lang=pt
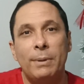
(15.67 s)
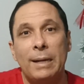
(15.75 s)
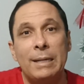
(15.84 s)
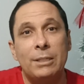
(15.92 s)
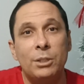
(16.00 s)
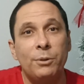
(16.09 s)

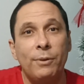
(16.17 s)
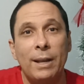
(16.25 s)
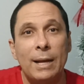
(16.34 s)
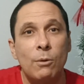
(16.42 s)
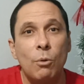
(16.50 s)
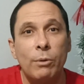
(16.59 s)
antes de
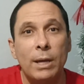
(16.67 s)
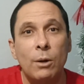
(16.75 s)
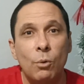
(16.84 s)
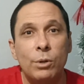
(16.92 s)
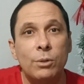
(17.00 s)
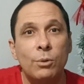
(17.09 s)
falar qualquer
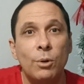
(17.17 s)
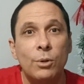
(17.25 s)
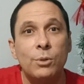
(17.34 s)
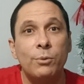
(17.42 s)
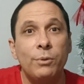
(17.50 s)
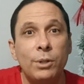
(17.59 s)
coisa do
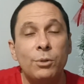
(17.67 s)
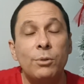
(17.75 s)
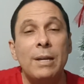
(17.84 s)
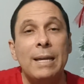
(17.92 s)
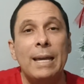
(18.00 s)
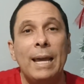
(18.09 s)
nosso vídeo,
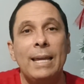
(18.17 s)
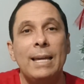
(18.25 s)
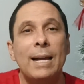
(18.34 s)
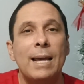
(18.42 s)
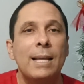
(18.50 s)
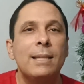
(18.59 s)
em
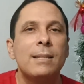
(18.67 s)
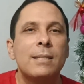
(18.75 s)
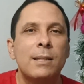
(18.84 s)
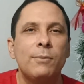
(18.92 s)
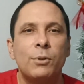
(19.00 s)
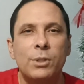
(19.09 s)

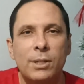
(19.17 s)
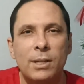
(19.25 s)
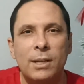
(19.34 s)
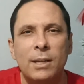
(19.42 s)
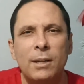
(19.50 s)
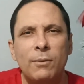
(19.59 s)
agradecer você.